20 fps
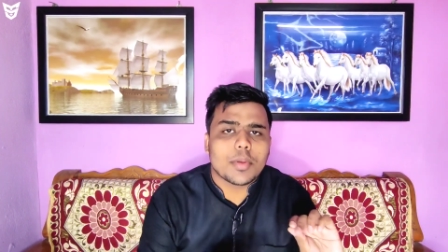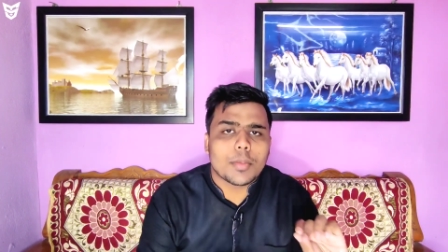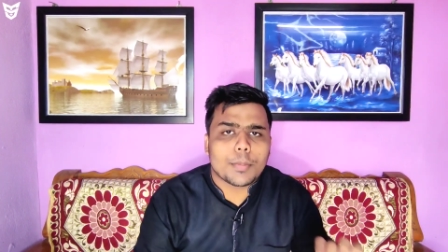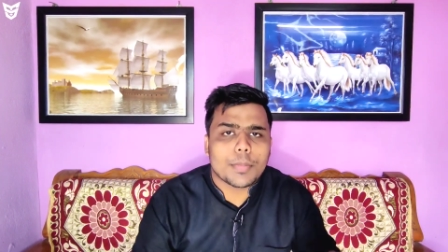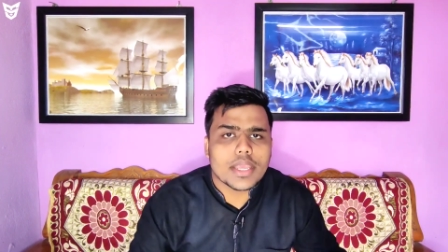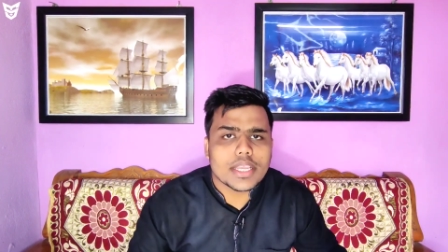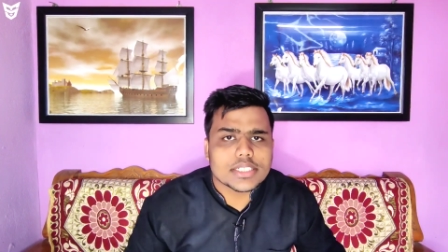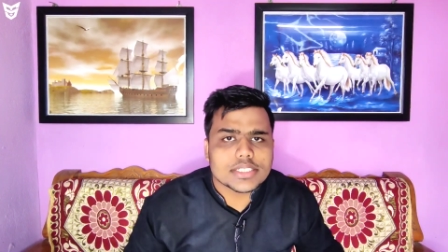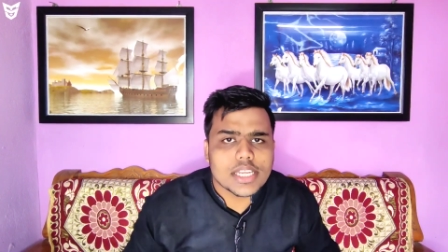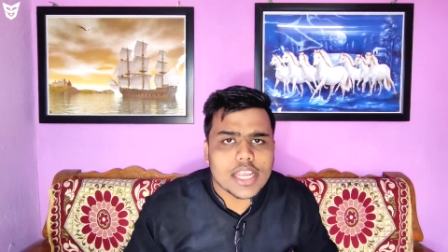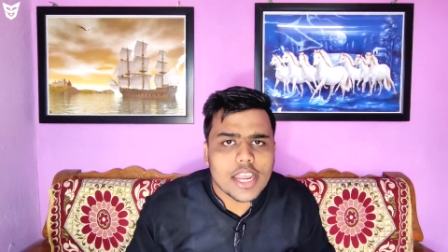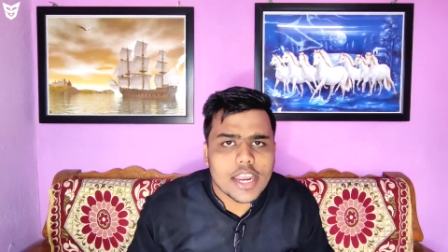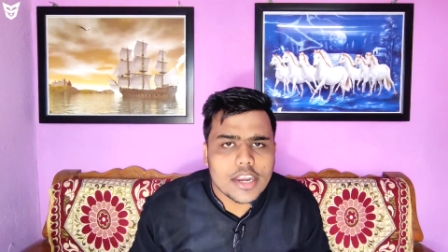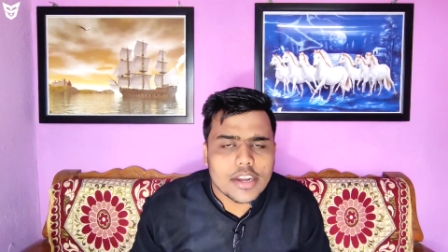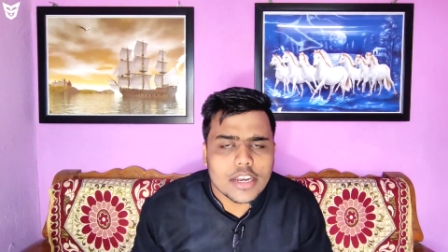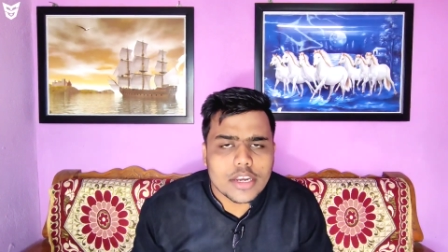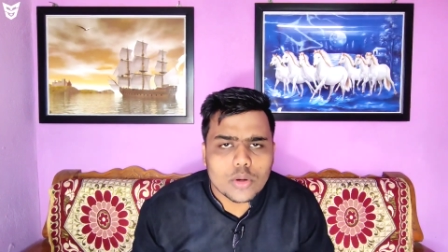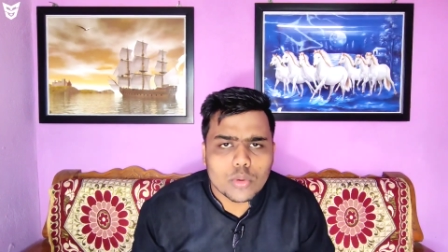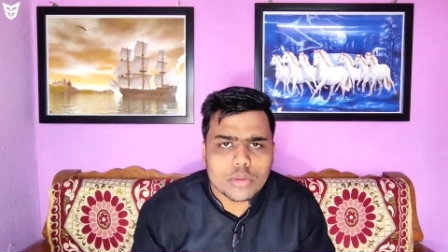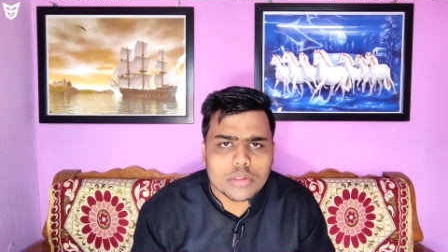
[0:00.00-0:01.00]
पे बेस्ड है
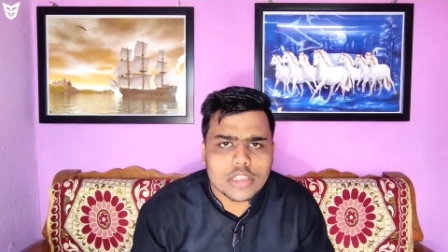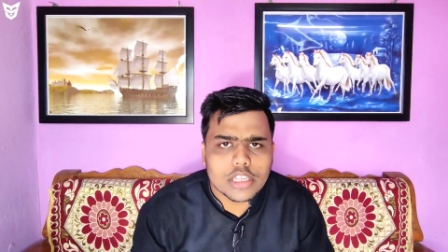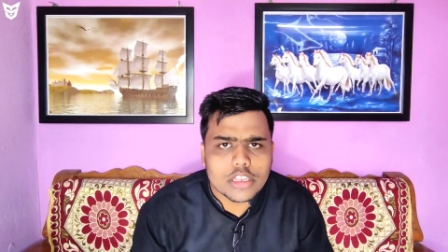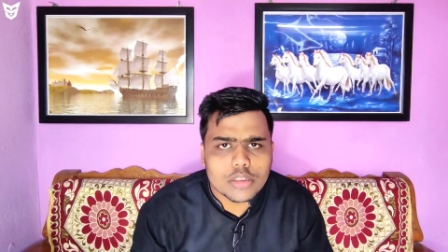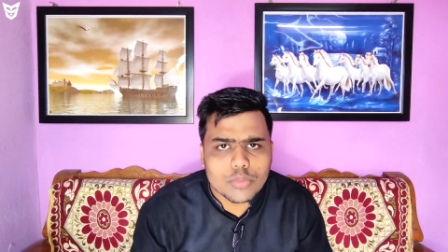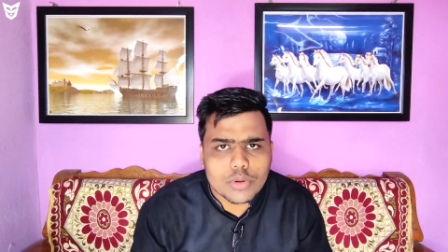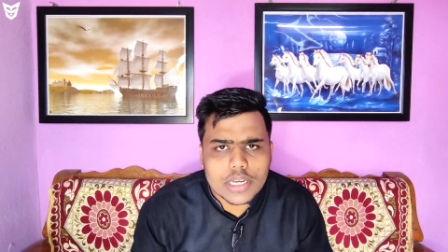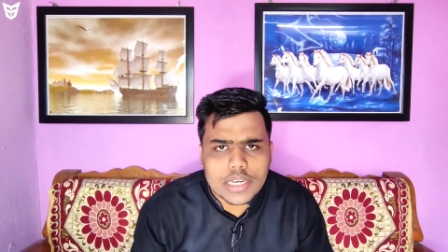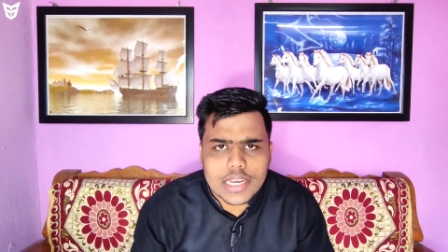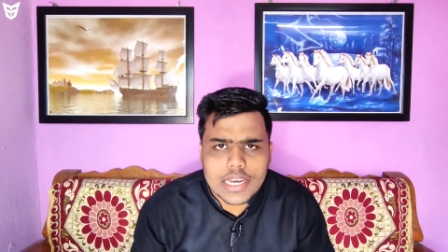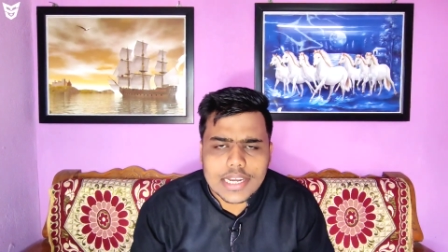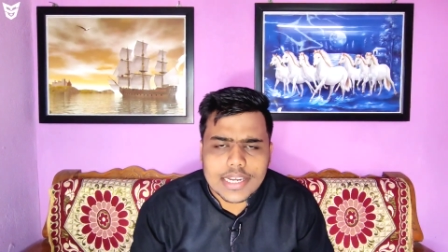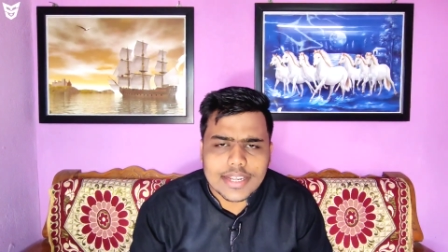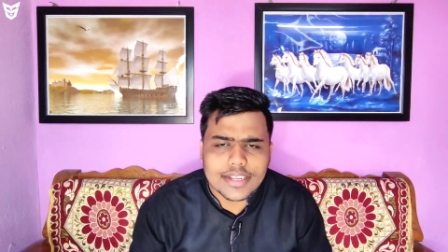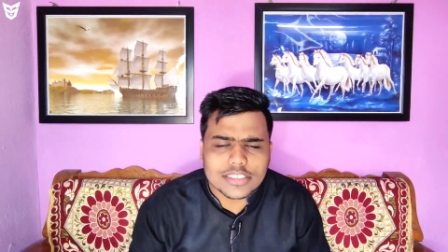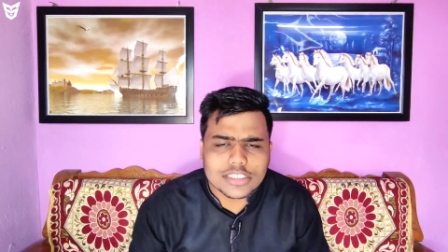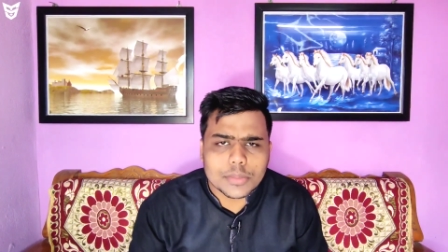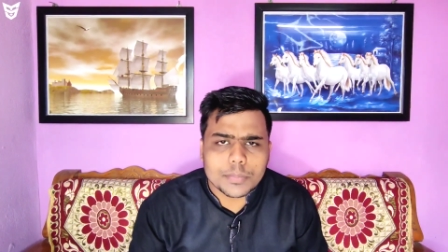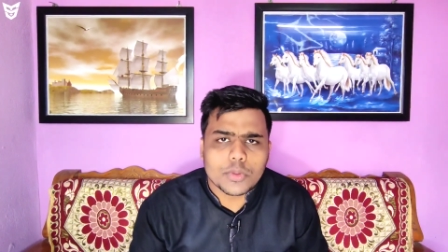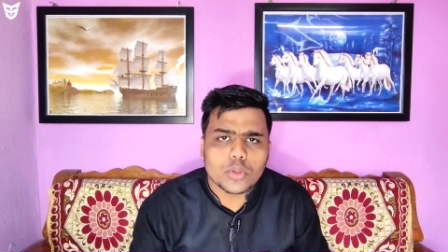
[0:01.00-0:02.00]
एड्रीनो 618 का
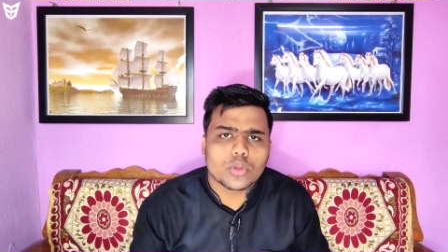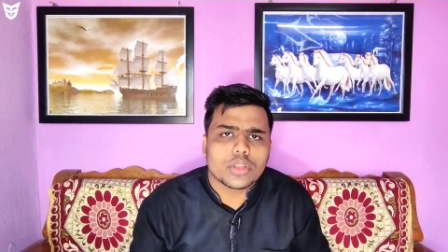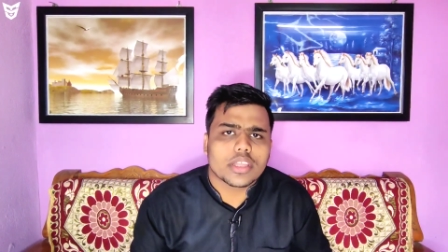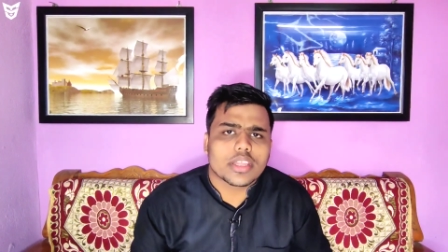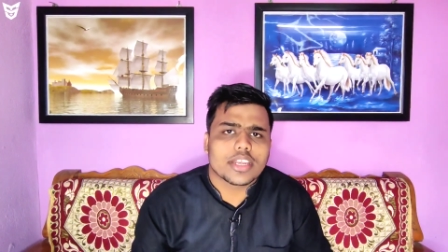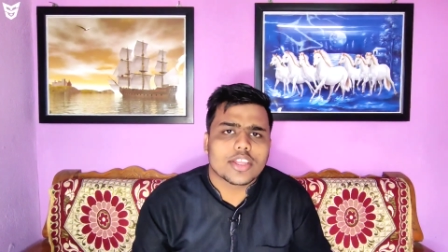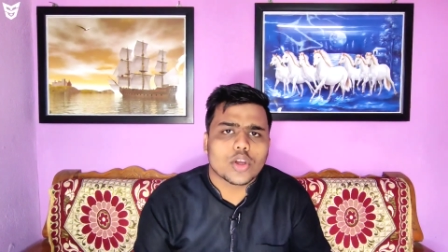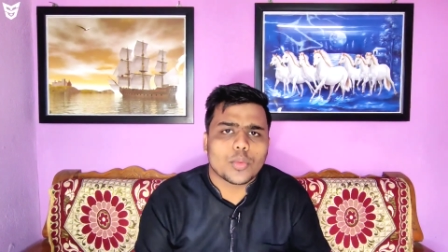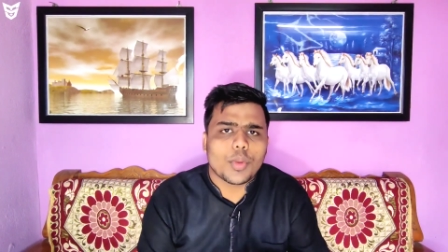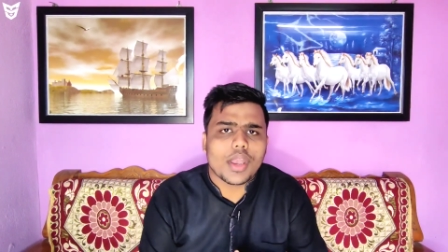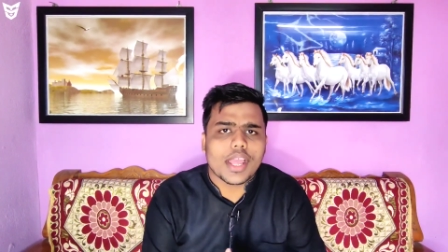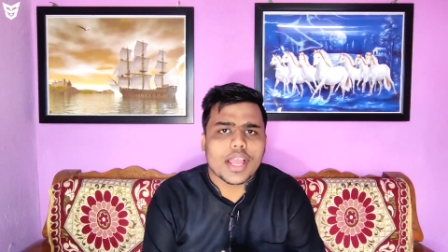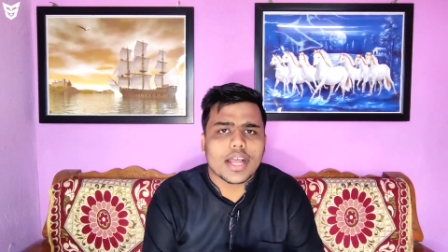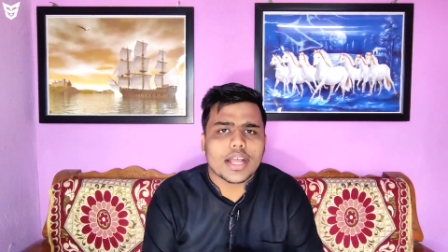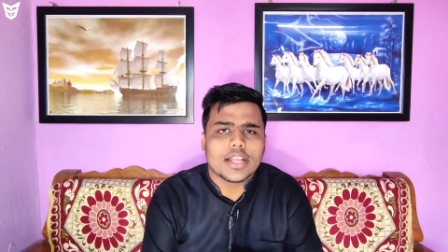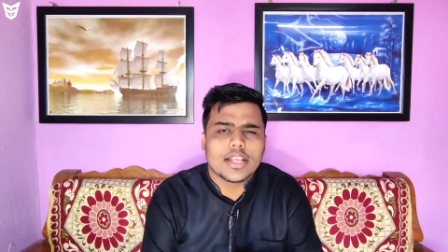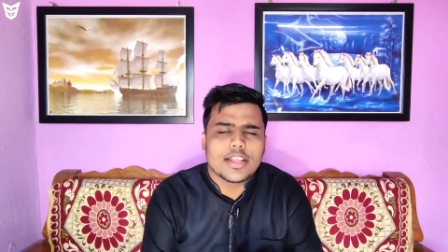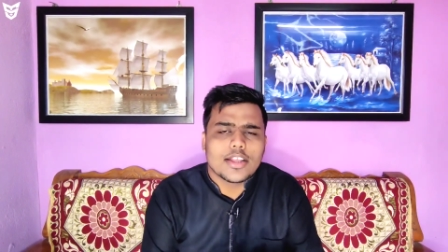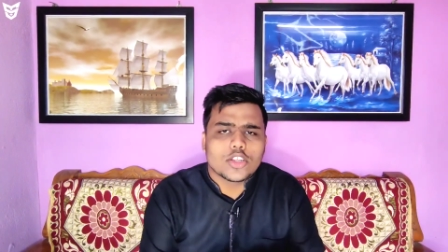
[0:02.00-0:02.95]
जीपीयू देखने को मिलेगा